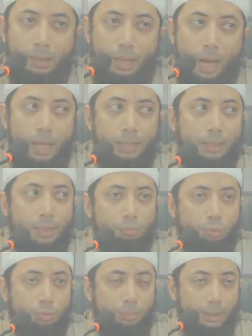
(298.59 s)
ayah
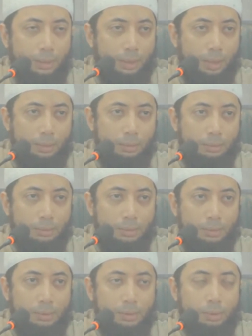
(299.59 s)
Namrud meninggal
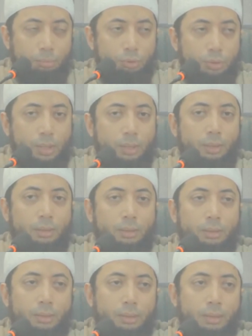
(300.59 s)
kemudian
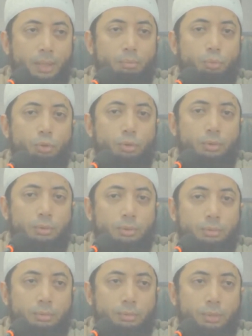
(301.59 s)
Namrud
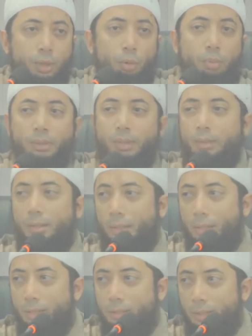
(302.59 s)
dinobatkan jadi
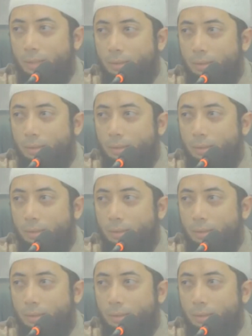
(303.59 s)
raja,